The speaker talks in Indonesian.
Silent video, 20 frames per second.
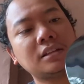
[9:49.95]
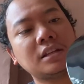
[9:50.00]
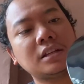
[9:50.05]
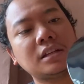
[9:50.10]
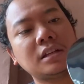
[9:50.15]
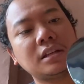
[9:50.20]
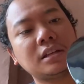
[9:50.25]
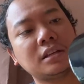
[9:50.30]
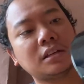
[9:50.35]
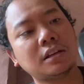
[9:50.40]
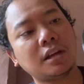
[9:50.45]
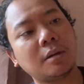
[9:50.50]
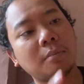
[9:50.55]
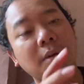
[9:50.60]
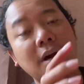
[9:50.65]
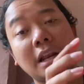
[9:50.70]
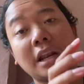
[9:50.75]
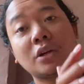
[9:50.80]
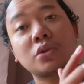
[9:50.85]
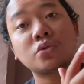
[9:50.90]
jadi
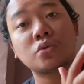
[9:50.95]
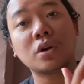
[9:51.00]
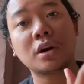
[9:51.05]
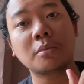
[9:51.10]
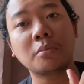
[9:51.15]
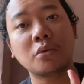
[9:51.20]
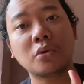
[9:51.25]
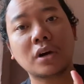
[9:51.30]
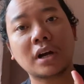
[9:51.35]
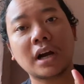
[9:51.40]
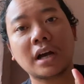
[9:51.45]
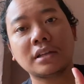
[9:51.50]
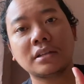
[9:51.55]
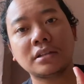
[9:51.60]
emang langsung kebuka